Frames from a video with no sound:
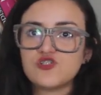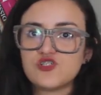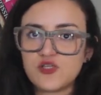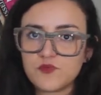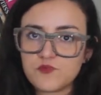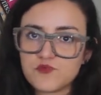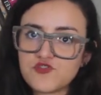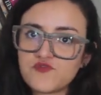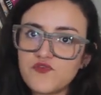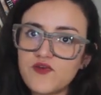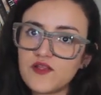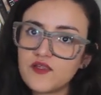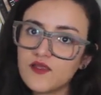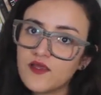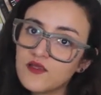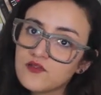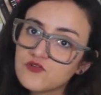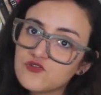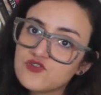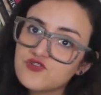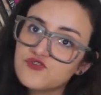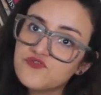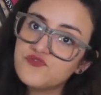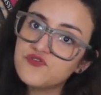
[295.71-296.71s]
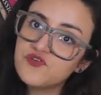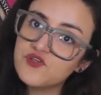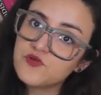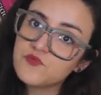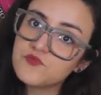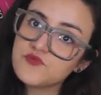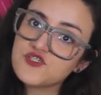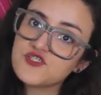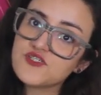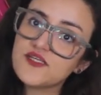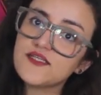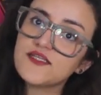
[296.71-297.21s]
estamos falando de
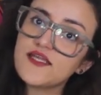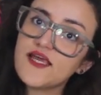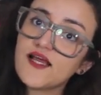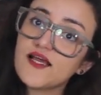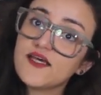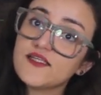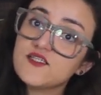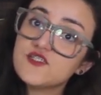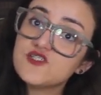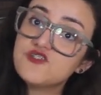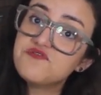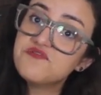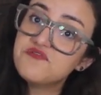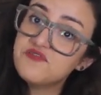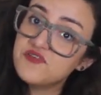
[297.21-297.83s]
filmes da década de